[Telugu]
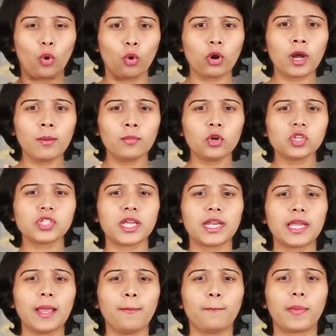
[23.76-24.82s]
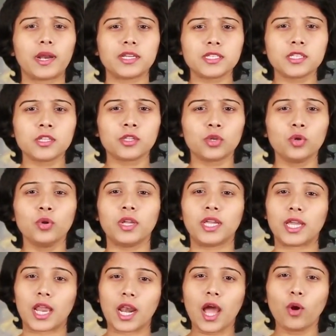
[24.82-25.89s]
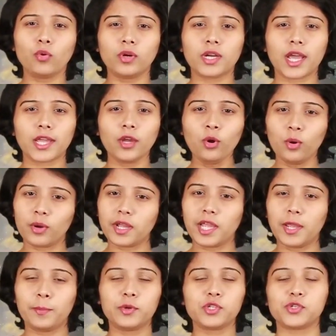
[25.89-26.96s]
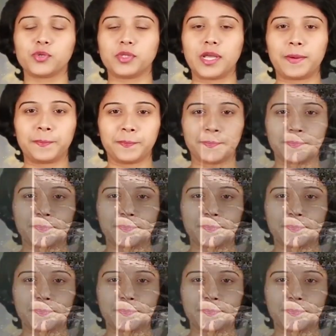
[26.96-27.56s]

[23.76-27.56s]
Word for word: లోకంలో జరిగే పరిస్థితులు ఎలా ఉంటాయో ఇప్పుడు చూద్దాం